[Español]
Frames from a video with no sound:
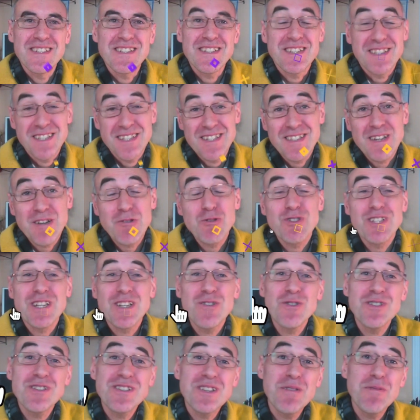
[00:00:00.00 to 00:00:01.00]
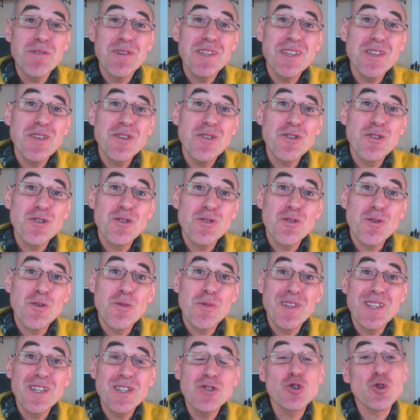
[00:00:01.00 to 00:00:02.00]
Si te está gustando este vídeo, no
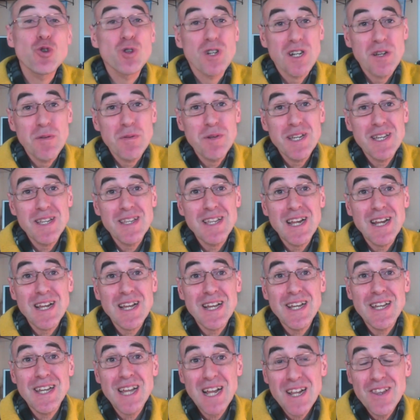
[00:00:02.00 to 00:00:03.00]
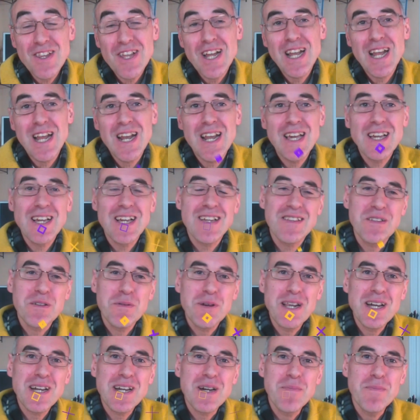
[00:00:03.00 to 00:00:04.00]
olvides suscribirte al canal, darle a like,
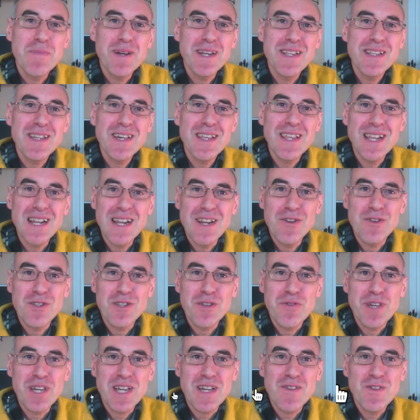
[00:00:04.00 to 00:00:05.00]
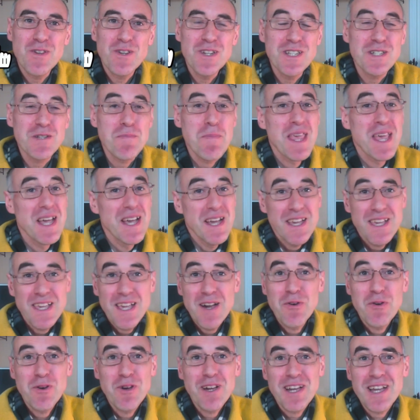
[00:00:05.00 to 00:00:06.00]
activar las campanitas de las notificaciones. Y
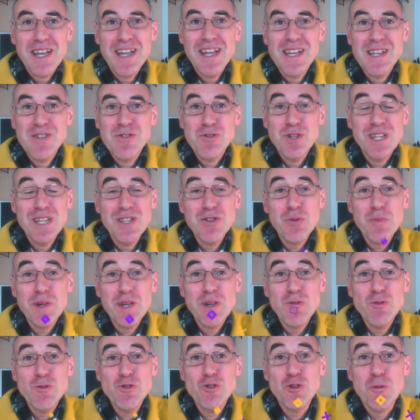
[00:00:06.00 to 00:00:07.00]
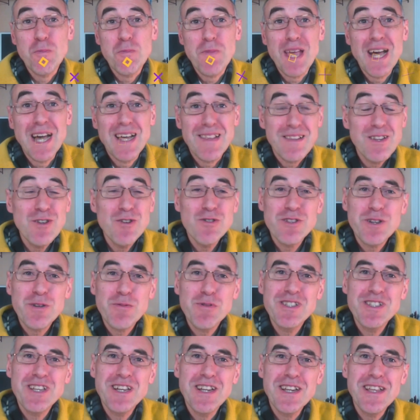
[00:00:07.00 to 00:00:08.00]
aunque suene a topicucho, a ti no te
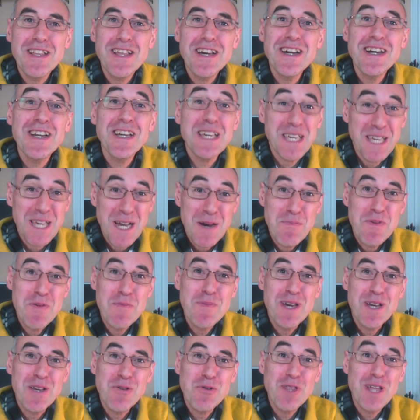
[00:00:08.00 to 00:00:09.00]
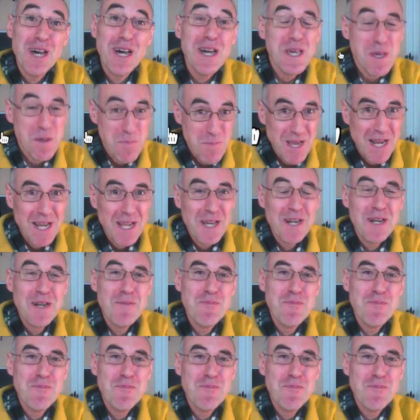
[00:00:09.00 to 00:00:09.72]
cuesta nada y a mí me ayuda y me alegra